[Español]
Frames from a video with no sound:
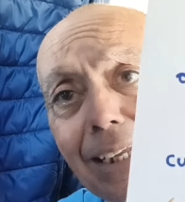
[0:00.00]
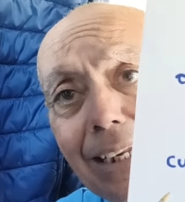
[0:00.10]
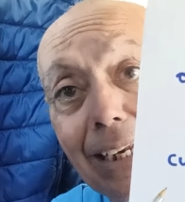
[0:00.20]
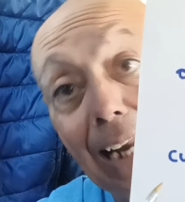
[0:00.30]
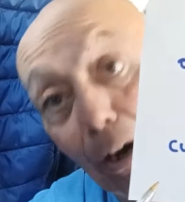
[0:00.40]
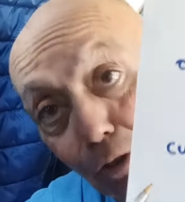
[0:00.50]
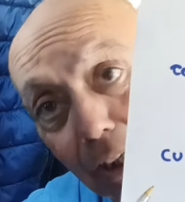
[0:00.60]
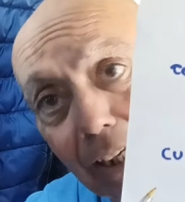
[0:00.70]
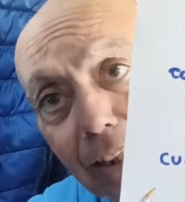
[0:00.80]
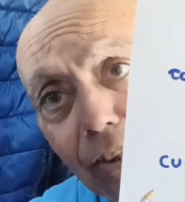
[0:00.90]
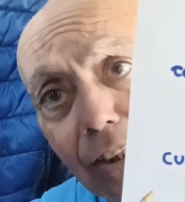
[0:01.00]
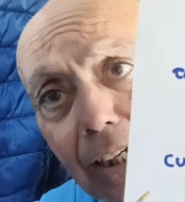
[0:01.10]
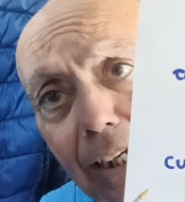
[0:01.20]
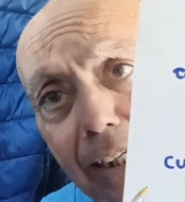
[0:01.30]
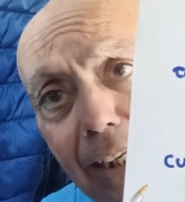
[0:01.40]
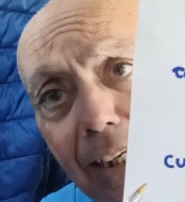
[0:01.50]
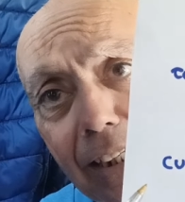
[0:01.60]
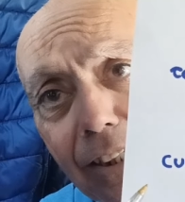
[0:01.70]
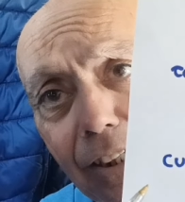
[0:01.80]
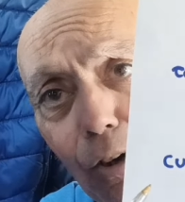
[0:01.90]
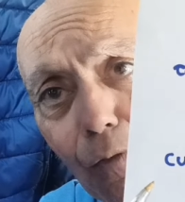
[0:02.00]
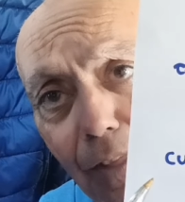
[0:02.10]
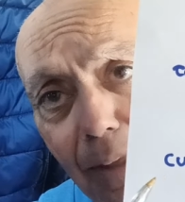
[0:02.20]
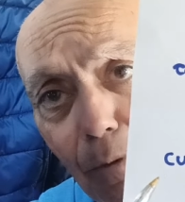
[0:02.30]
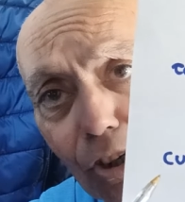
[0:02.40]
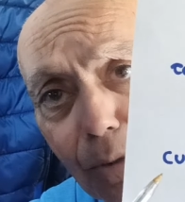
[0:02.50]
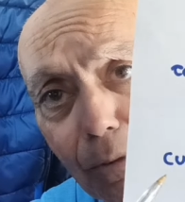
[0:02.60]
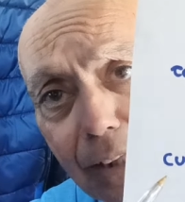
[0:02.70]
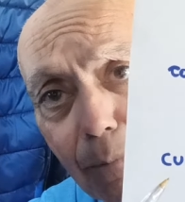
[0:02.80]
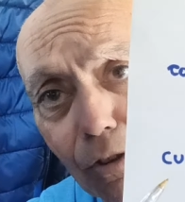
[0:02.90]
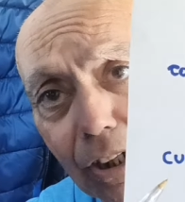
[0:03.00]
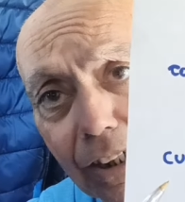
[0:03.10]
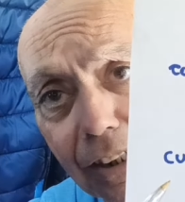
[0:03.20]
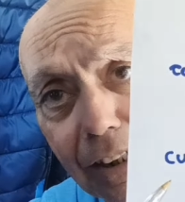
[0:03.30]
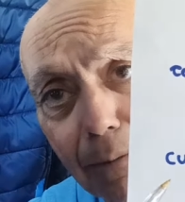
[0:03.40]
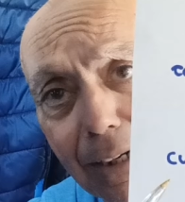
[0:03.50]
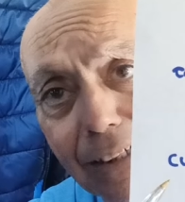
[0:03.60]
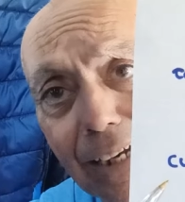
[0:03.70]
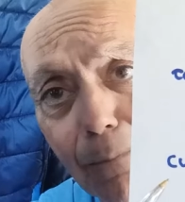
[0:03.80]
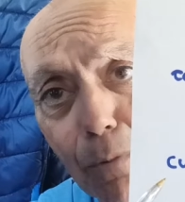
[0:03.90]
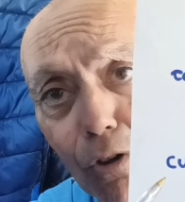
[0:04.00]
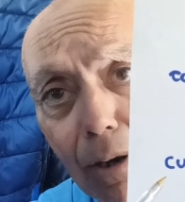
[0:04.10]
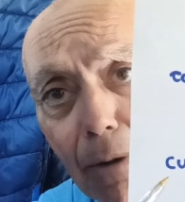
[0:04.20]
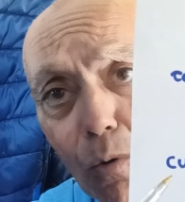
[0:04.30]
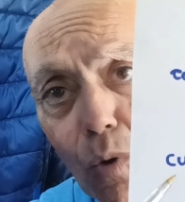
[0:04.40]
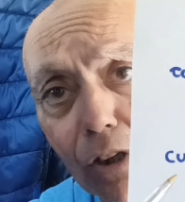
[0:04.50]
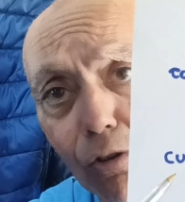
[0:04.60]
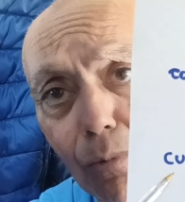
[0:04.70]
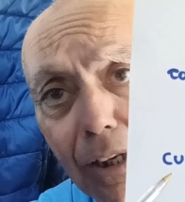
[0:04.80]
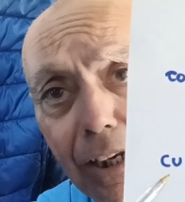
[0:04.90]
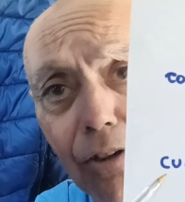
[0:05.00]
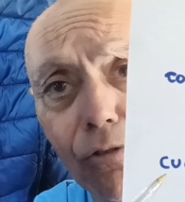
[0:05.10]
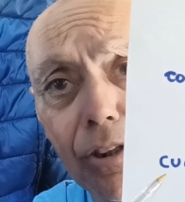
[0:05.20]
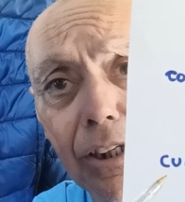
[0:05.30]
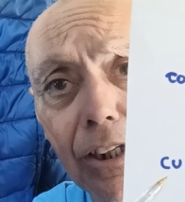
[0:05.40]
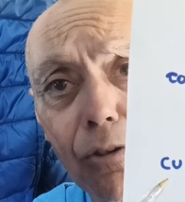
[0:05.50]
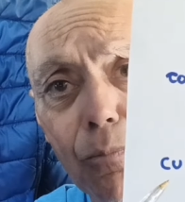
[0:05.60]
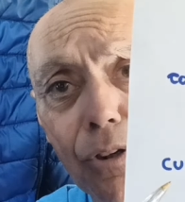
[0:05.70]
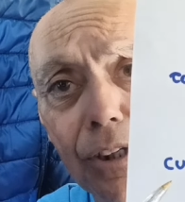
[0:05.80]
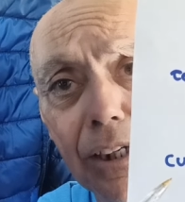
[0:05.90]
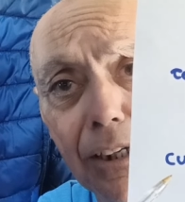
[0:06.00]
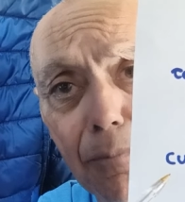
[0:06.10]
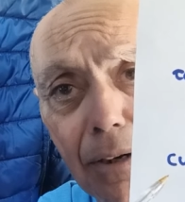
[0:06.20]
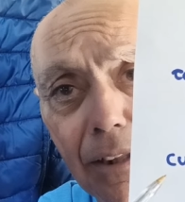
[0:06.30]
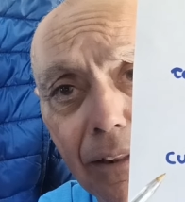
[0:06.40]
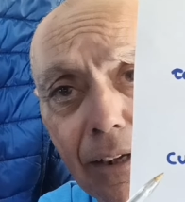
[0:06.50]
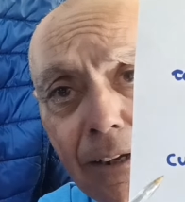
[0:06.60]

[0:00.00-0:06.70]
la otra que les, les ofrecemos, los invitamos a que escriban, es al programa Cuarto Milenio, dirigido por Iker Jiménez,